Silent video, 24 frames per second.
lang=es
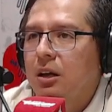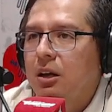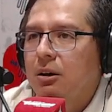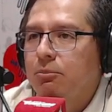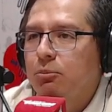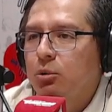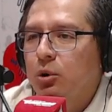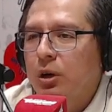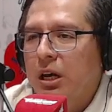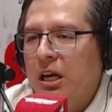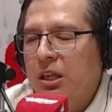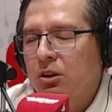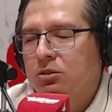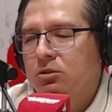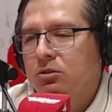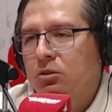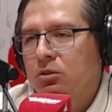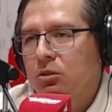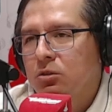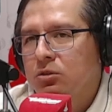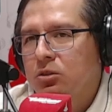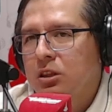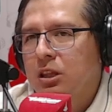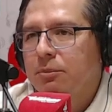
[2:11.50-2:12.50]
¿Por qué no se
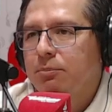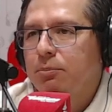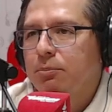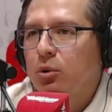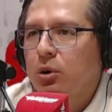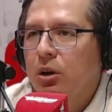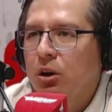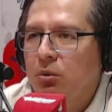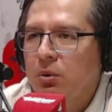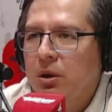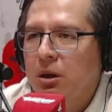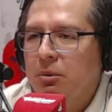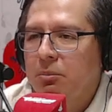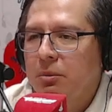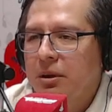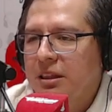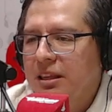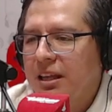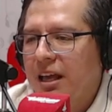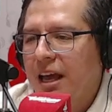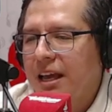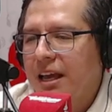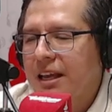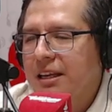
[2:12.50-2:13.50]
solucionan? Porque
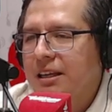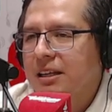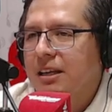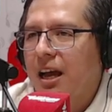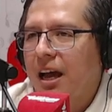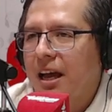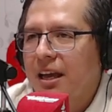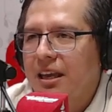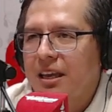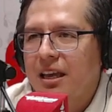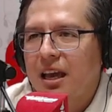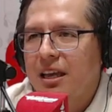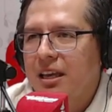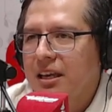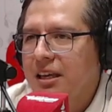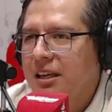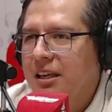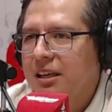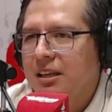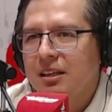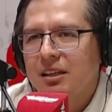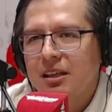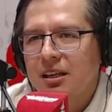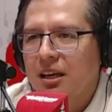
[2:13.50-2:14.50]
obviamente hay,
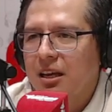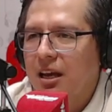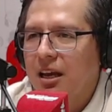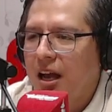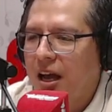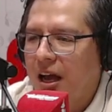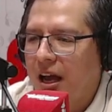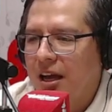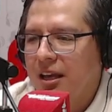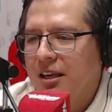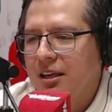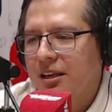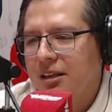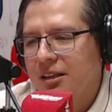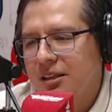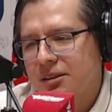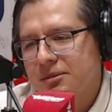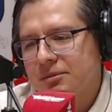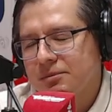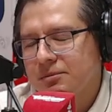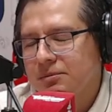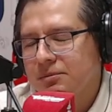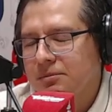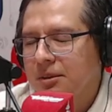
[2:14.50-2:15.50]

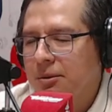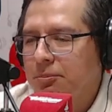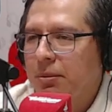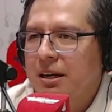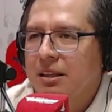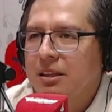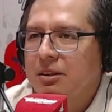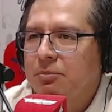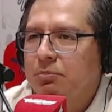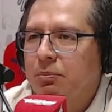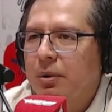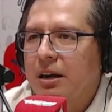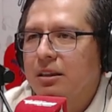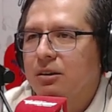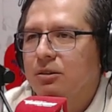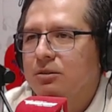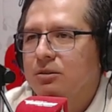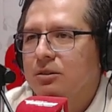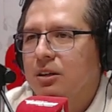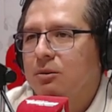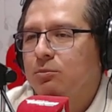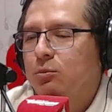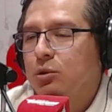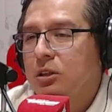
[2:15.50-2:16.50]
hay, de parte y parte. O
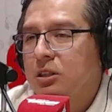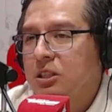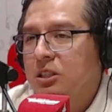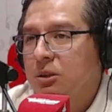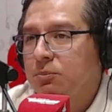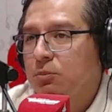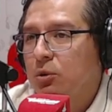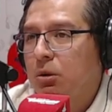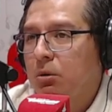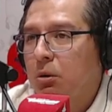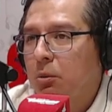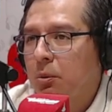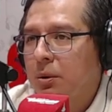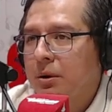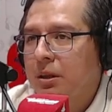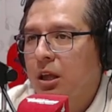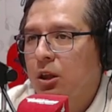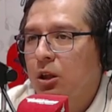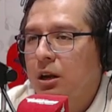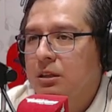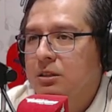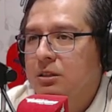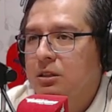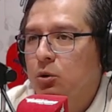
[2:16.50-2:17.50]
sea, el municipio debió haber
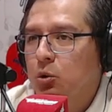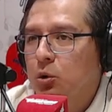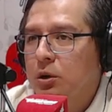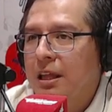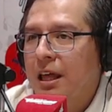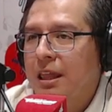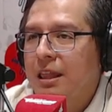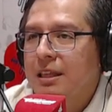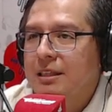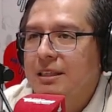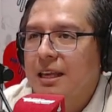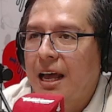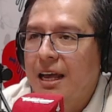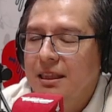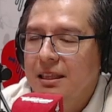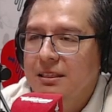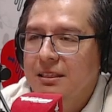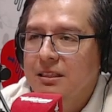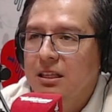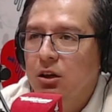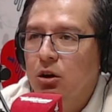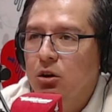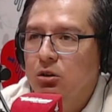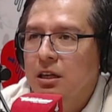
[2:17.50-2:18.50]
dado la seguridad antes
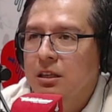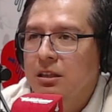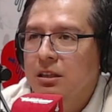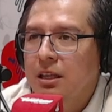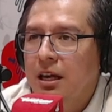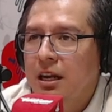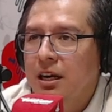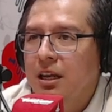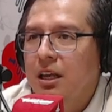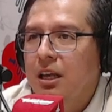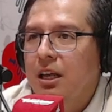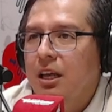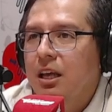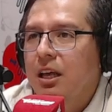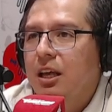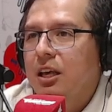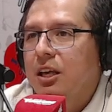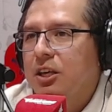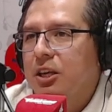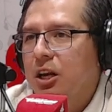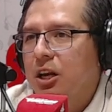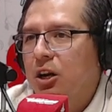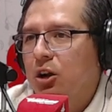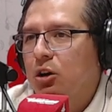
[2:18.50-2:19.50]
de contratar
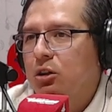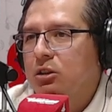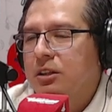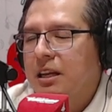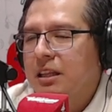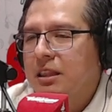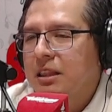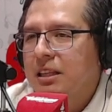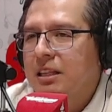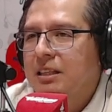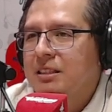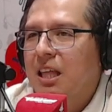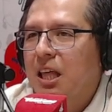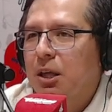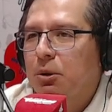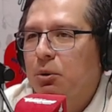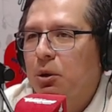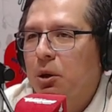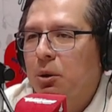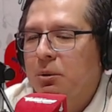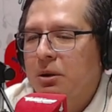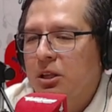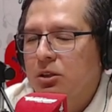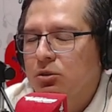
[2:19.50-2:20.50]
y el contratista
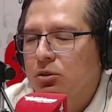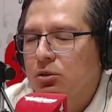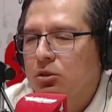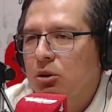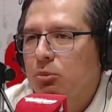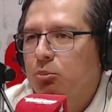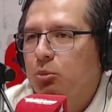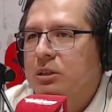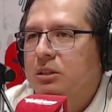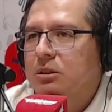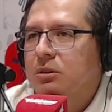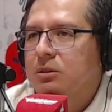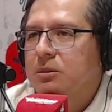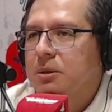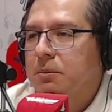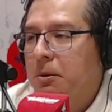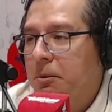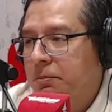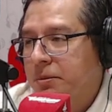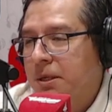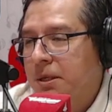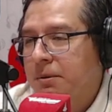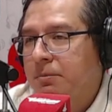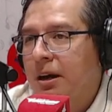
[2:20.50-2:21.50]
debió haber dicho, no, pues
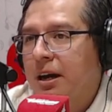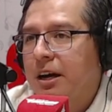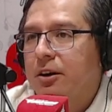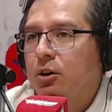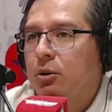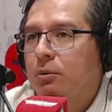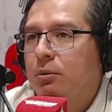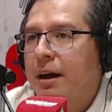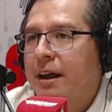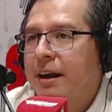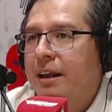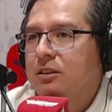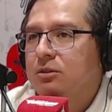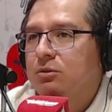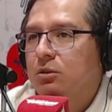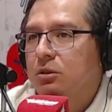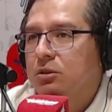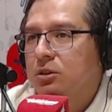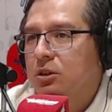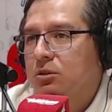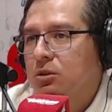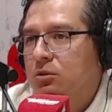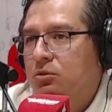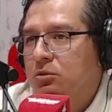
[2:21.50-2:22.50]
se, van a robar esto,
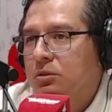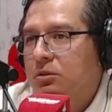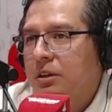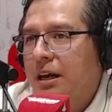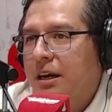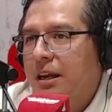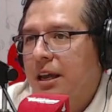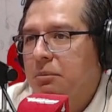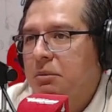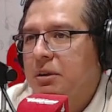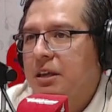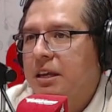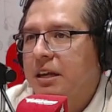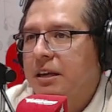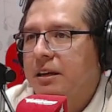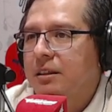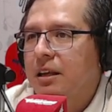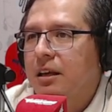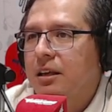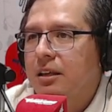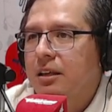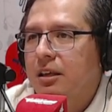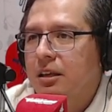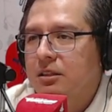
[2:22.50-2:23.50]
si esto es un área
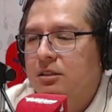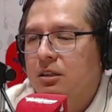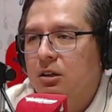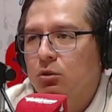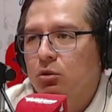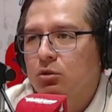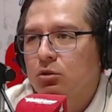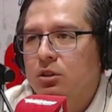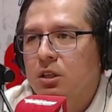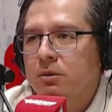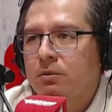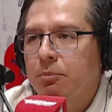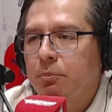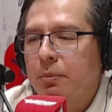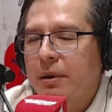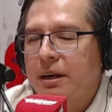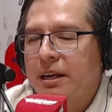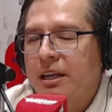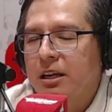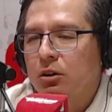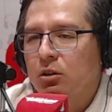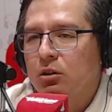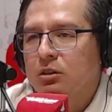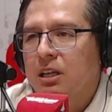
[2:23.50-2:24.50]
abierta y es inclusive
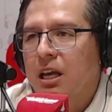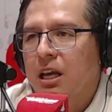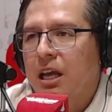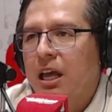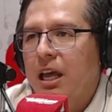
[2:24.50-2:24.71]
peligrosa.